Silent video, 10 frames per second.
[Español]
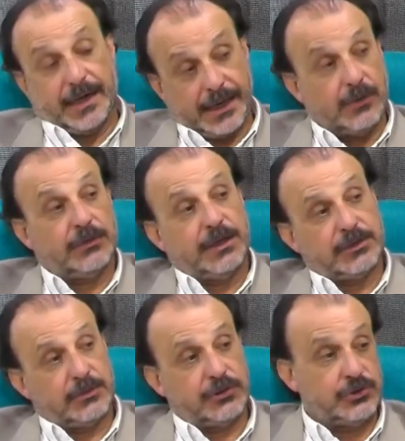cada una de
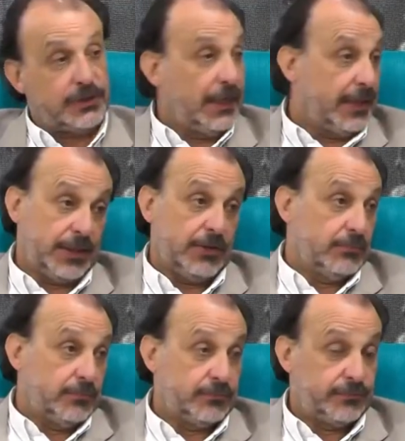las obras sociales que tiene
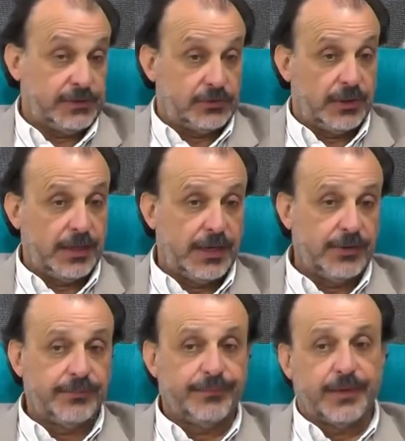un fin solidario.